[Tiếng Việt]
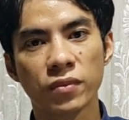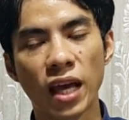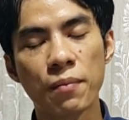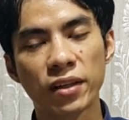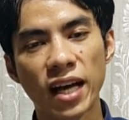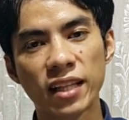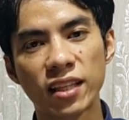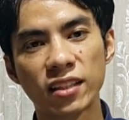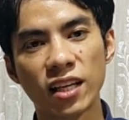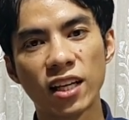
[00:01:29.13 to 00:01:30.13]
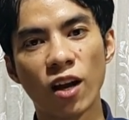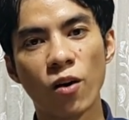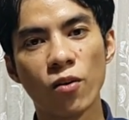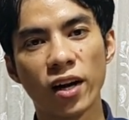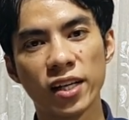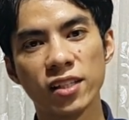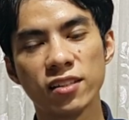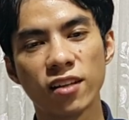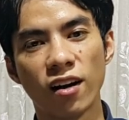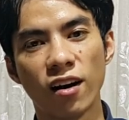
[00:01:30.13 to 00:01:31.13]
tay và ca tinh đây lâu ấy
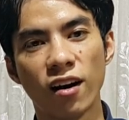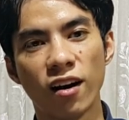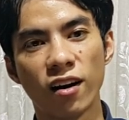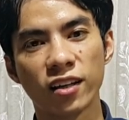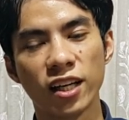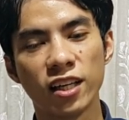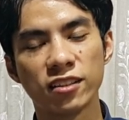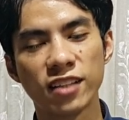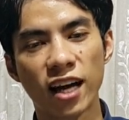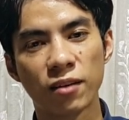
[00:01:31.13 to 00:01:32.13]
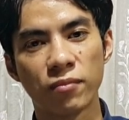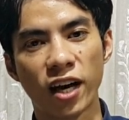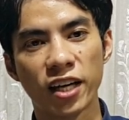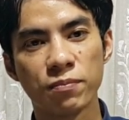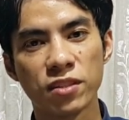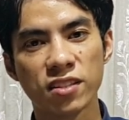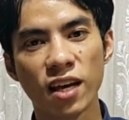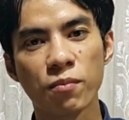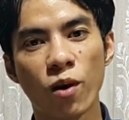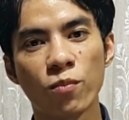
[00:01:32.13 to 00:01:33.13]
được có cái đã làm lại bị
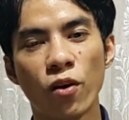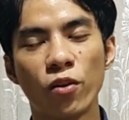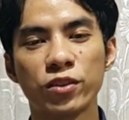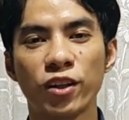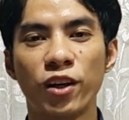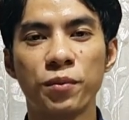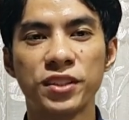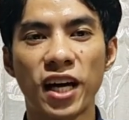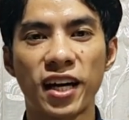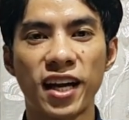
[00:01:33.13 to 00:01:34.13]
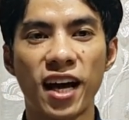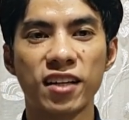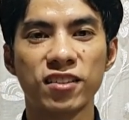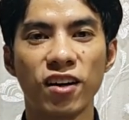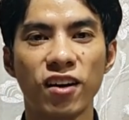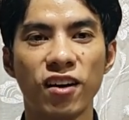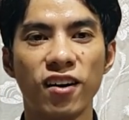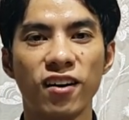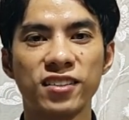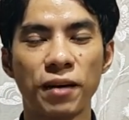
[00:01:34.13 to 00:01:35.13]
xét bóng ôn ở bây giờ là được
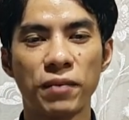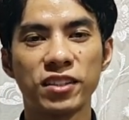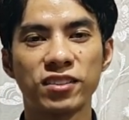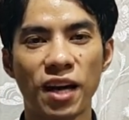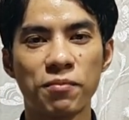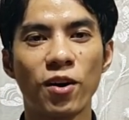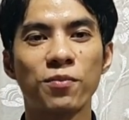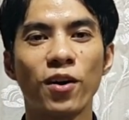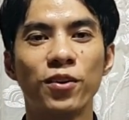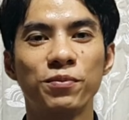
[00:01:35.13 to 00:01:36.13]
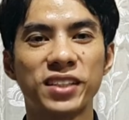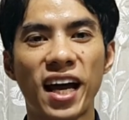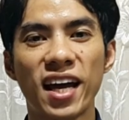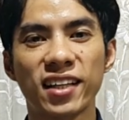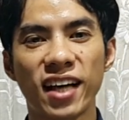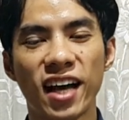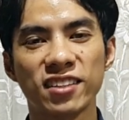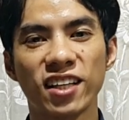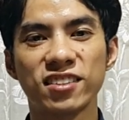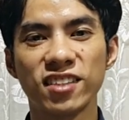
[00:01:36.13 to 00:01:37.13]
có dạng mấy cái tam bóng ôn tay ca
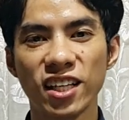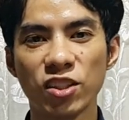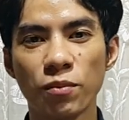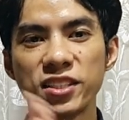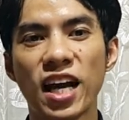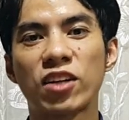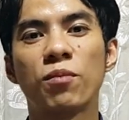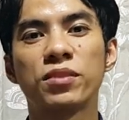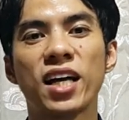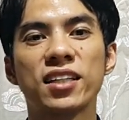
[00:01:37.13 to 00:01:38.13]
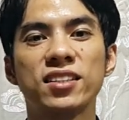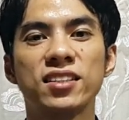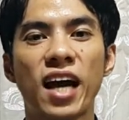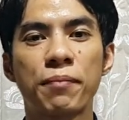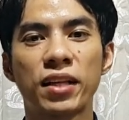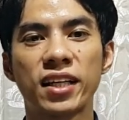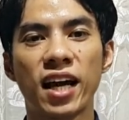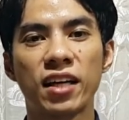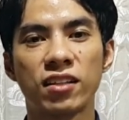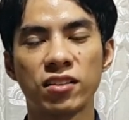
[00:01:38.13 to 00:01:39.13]
tinh đây dùng mà chặt không té cứ ham để
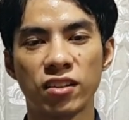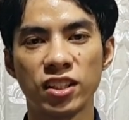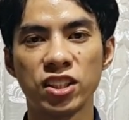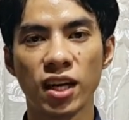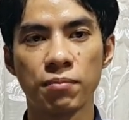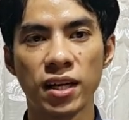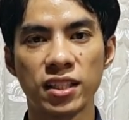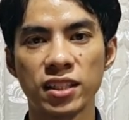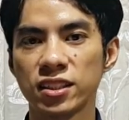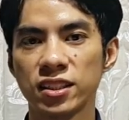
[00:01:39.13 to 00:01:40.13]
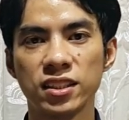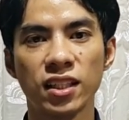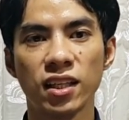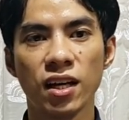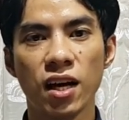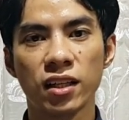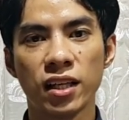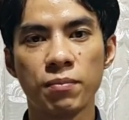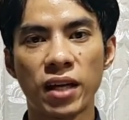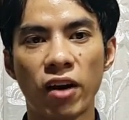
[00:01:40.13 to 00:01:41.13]
khát nó được đợi chơi mình nó cứ
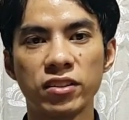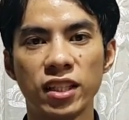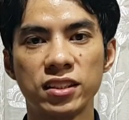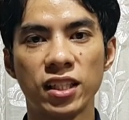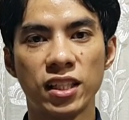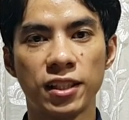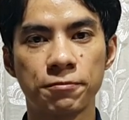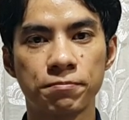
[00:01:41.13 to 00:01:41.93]
kia mình nói tinh tỉ